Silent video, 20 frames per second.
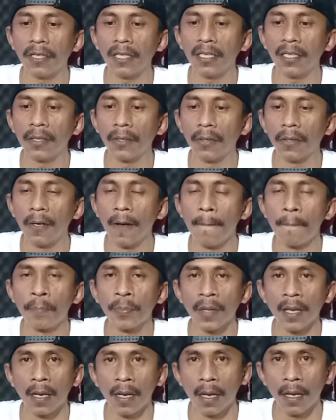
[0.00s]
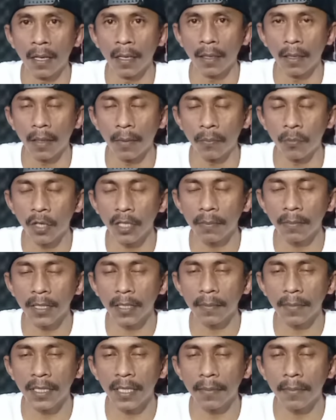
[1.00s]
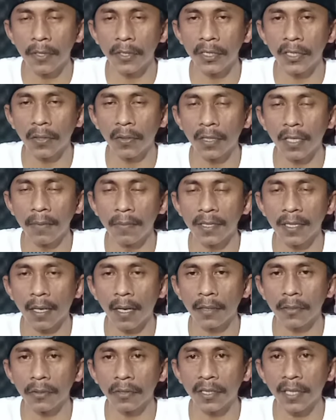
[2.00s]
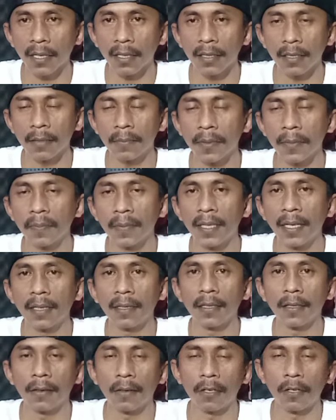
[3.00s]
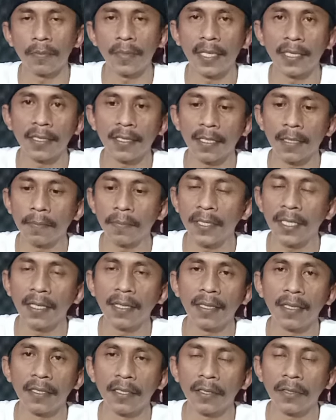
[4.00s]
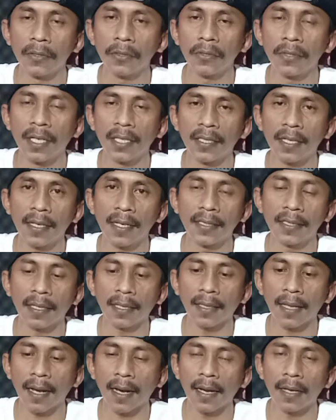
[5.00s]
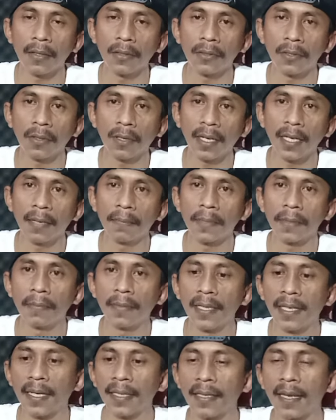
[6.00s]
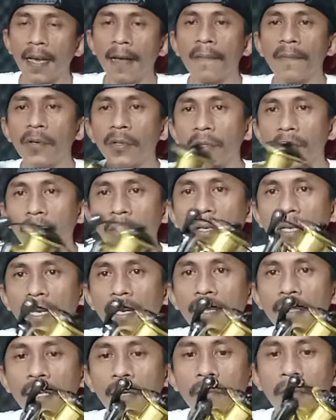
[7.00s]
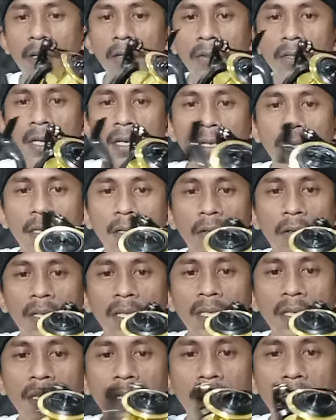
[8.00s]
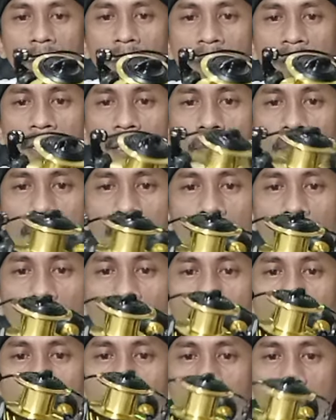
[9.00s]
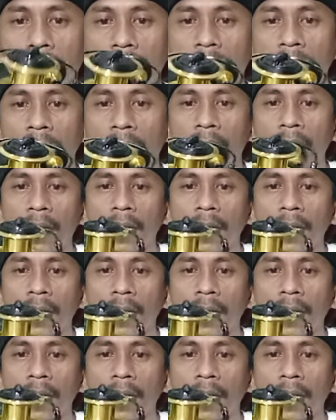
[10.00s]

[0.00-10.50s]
video. Buat teman-teman yang mau COD bisa langsung cek link pembelian di kolom deskripsi. Di situ sudah saya sertakan untuk link pembeliannya. Untuk reel terbaru dari Iroli, Iroli Sepia Carbon uh,